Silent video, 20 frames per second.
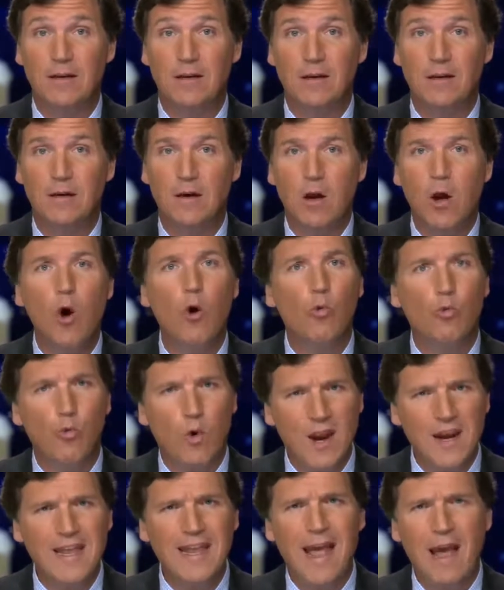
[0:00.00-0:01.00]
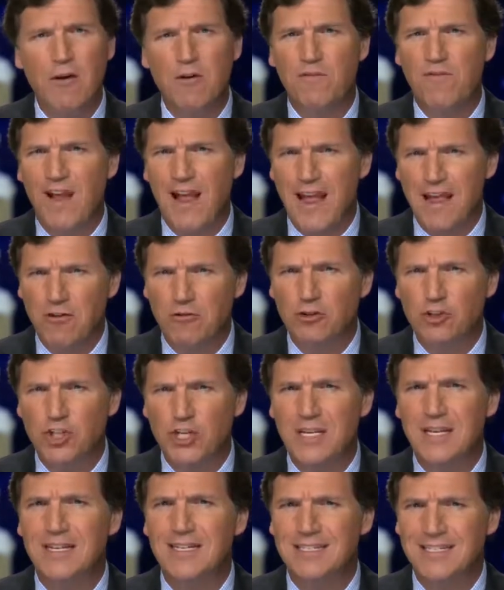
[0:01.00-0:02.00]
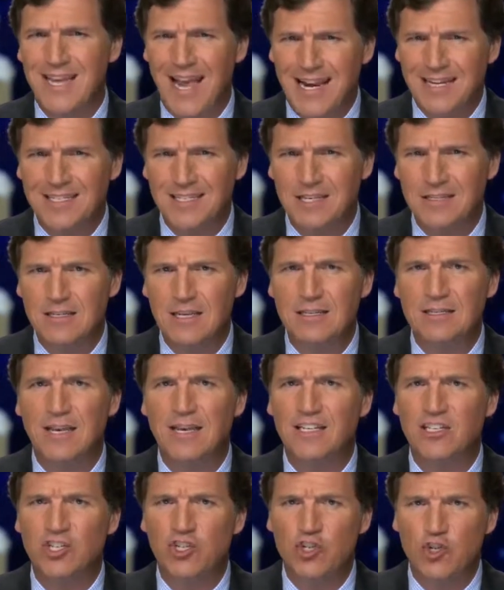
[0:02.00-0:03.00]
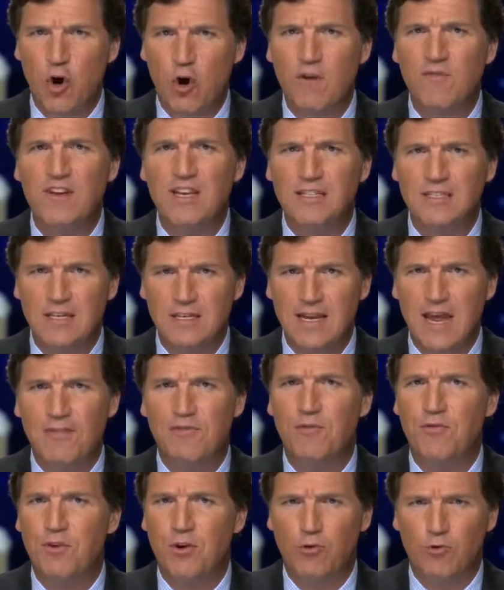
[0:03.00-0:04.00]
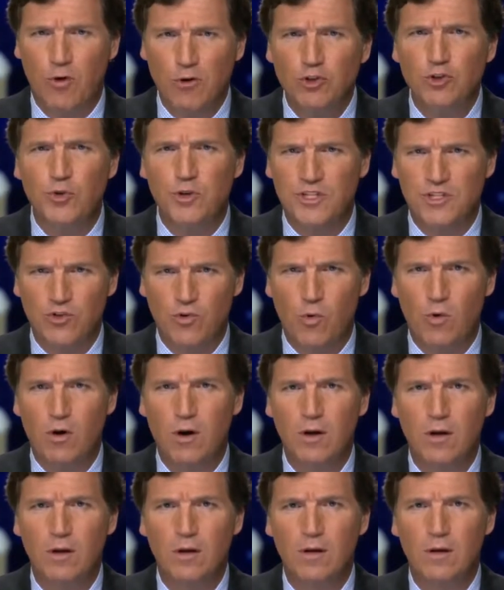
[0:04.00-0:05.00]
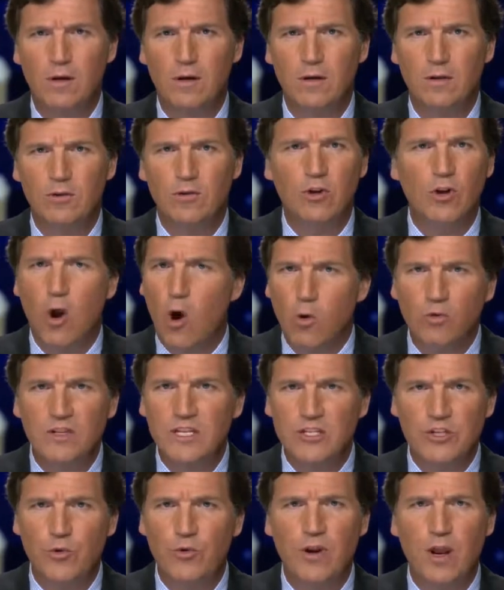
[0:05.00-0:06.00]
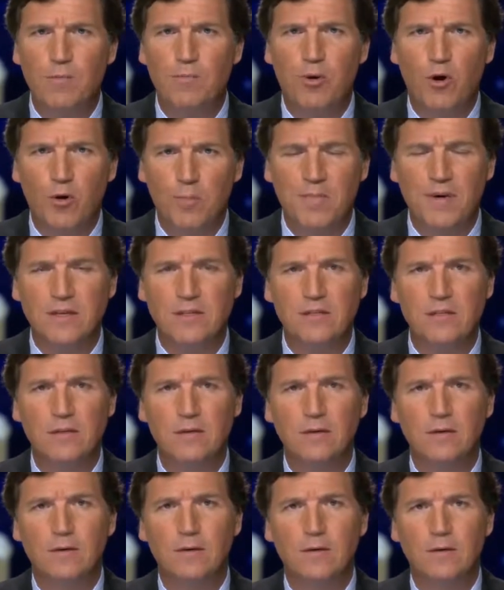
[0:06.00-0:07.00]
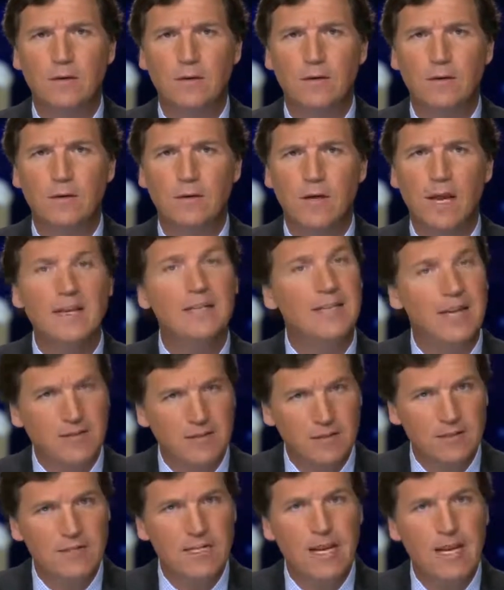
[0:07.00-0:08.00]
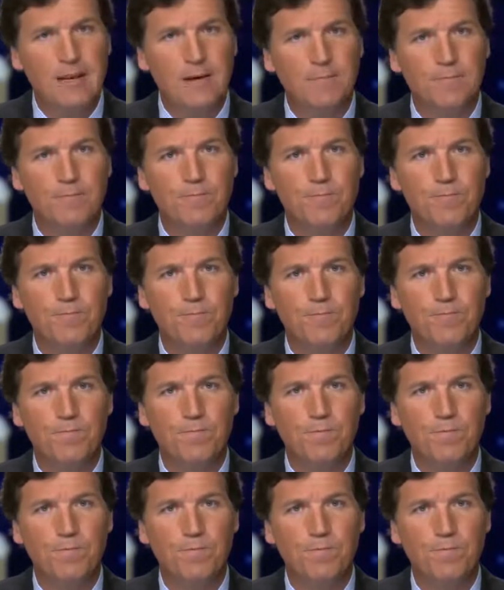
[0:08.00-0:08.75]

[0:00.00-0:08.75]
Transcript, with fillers: Остаться без энергоснабжения в Техасе все равно, что умереть от голода в продуктовом магазине. Такое может получиться только нарочно. Так и было сделано в Техасе.